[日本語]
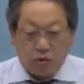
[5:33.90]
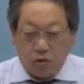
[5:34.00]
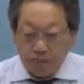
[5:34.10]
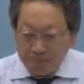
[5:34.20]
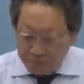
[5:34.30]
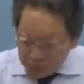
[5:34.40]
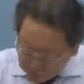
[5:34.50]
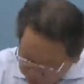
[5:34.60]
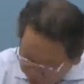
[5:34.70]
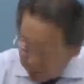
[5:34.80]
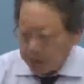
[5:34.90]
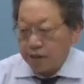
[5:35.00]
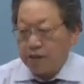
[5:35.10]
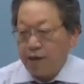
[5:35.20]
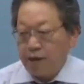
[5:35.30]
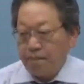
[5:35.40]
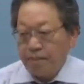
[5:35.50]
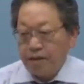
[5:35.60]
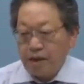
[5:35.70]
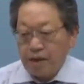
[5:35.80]
根本的にですね、
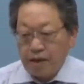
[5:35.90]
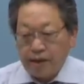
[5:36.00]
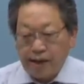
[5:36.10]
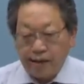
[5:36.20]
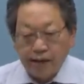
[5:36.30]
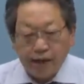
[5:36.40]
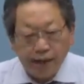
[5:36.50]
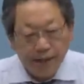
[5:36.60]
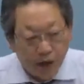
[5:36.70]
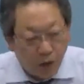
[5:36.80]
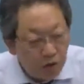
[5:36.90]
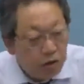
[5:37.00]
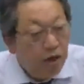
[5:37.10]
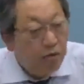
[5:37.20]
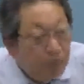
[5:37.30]
えー、考え直して